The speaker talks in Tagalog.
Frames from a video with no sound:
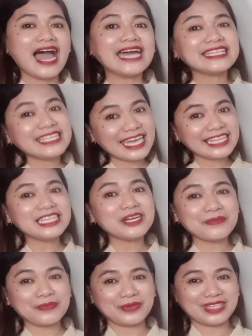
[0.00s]
At yan
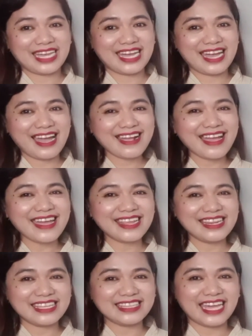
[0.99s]
lang muna ang
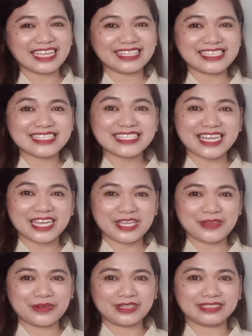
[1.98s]
aralin natin sa
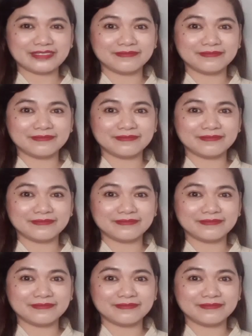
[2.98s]
ngayon